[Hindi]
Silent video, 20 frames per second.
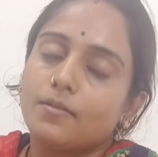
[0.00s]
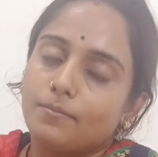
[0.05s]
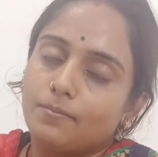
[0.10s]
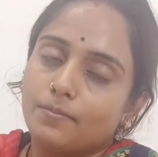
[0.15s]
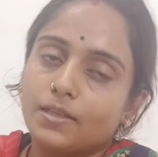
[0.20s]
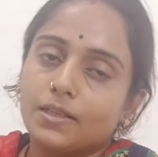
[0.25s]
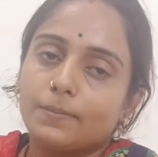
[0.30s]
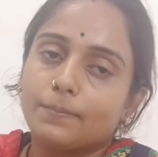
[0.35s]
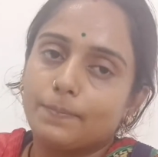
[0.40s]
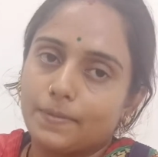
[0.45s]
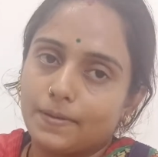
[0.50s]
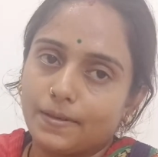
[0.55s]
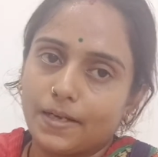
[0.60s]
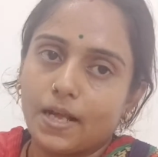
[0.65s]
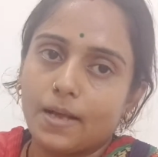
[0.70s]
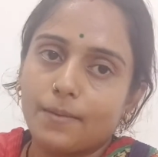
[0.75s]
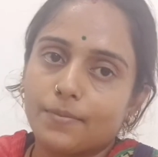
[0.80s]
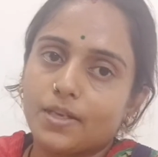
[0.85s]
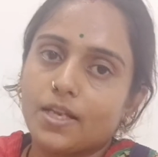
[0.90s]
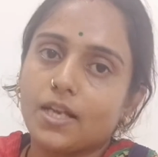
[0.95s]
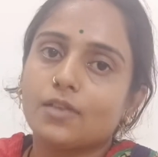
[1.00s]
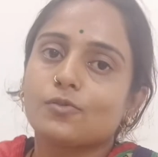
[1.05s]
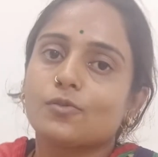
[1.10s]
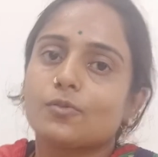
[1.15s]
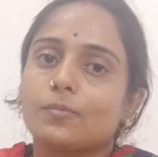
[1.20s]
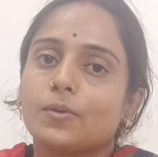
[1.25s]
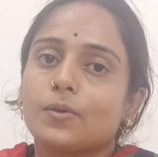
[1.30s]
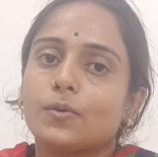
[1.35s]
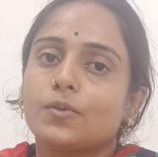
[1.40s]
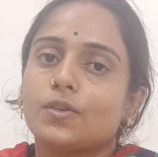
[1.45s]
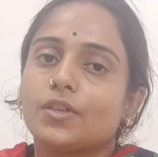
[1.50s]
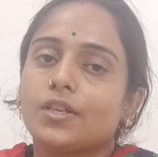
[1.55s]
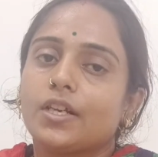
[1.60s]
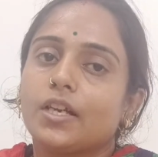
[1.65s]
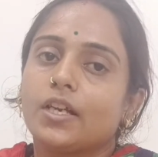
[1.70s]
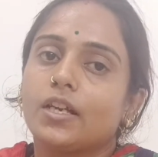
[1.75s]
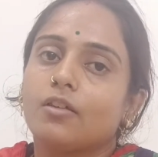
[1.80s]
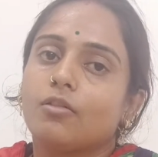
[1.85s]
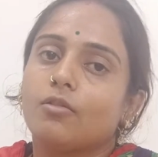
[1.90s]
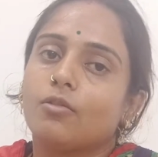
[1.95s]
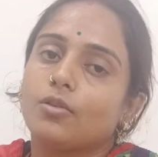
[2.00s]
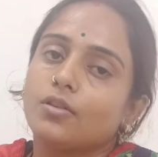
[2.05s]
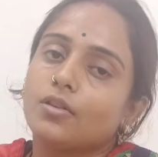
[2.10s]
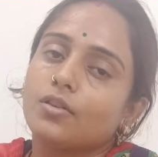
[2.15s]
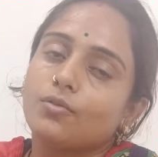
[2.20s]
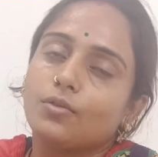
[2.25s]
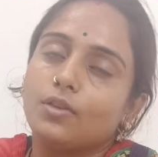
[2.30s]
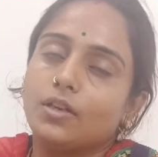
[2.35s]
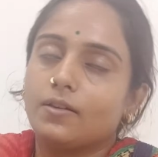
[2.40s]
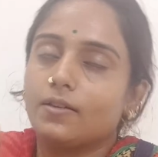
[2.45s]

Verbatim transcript: प्रणाम किया सुबह उठ के और कुला